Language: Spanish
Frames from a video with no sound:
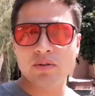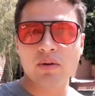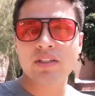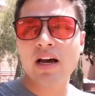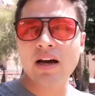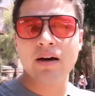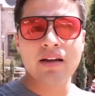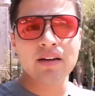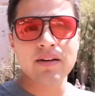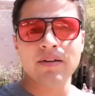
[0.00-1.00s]
vamos a,
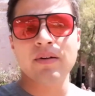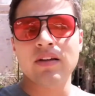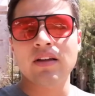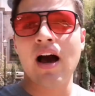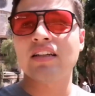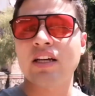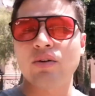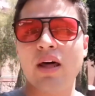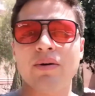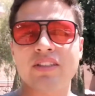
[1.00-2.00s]
hacer
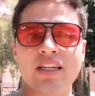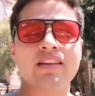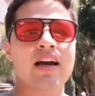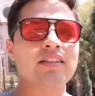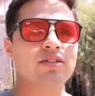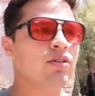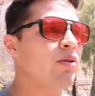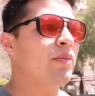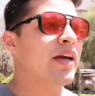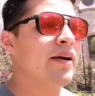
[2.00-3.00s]
una visita
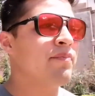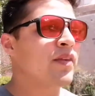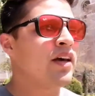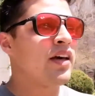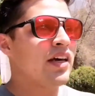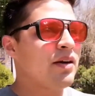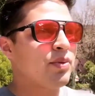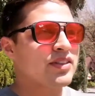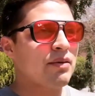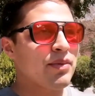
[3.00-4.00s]
gastronómica y
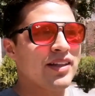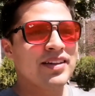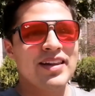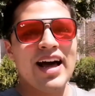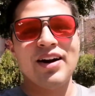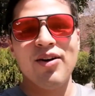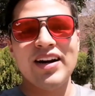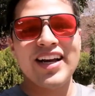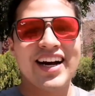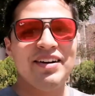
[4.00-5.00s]
pues también
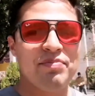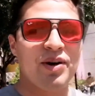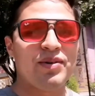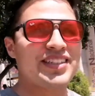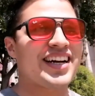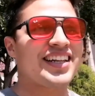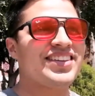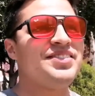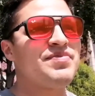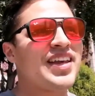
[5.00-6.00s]
alcohólica, pero más al
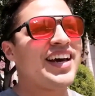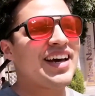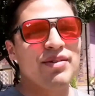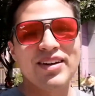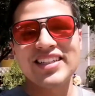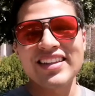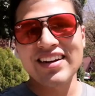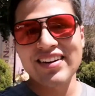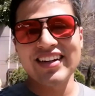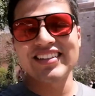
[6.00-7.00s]
rato. En videos
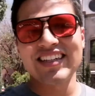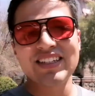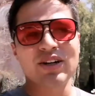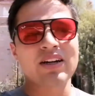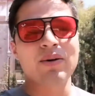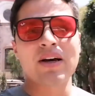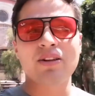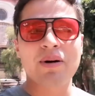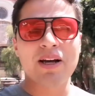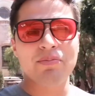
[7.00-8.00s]
anteriores les he dicho que no voy a
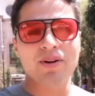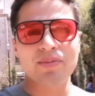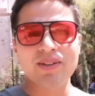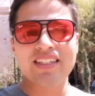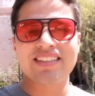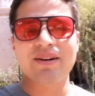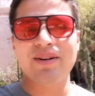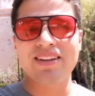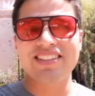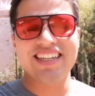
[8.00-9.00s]
tomar, pero pues este
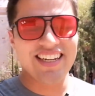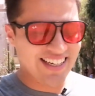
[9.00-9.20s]
video sí.